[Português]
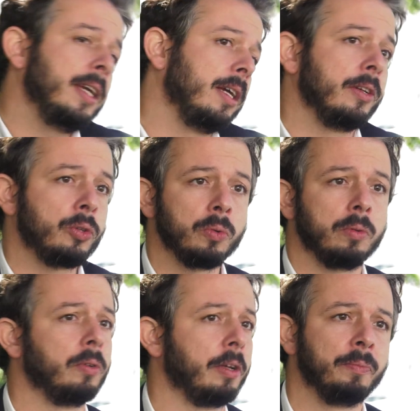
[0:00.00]
e isso
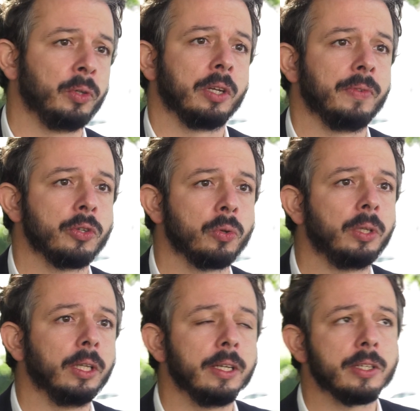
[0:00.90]
eh, muitas vezes
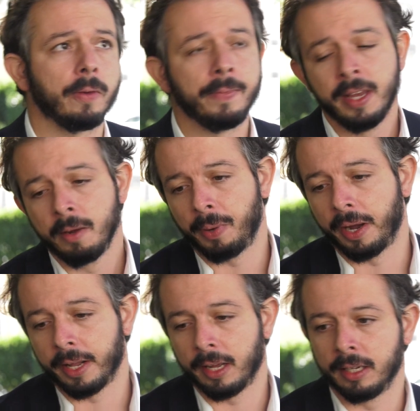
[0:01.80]
utilizam
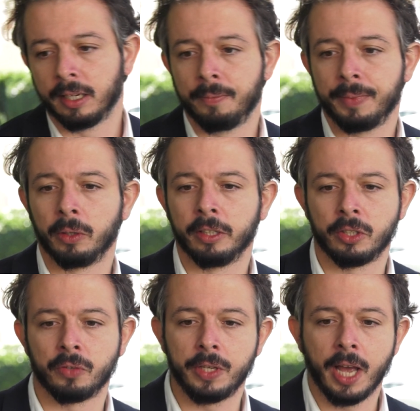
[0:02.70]
para eh,
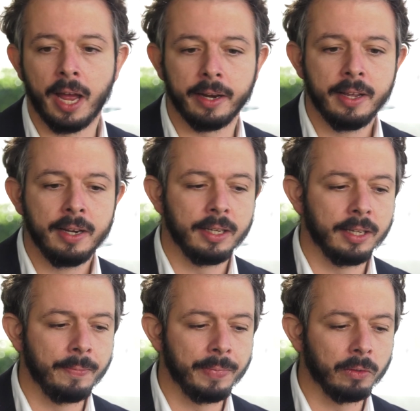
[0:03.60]
desviar
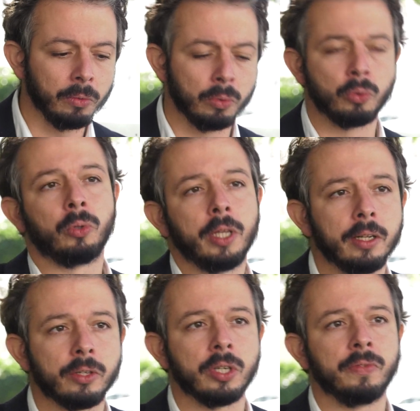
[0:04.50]
eh, os
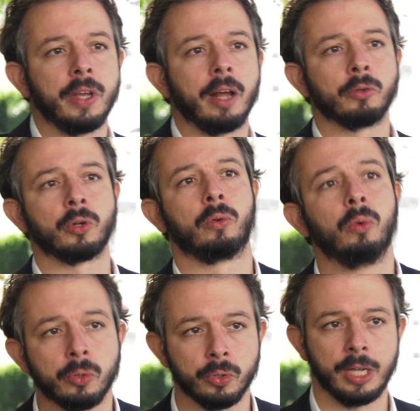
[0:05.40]
utentes, desviar os
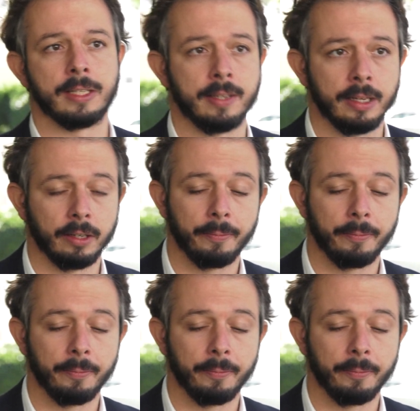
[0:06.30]
recursos, etc.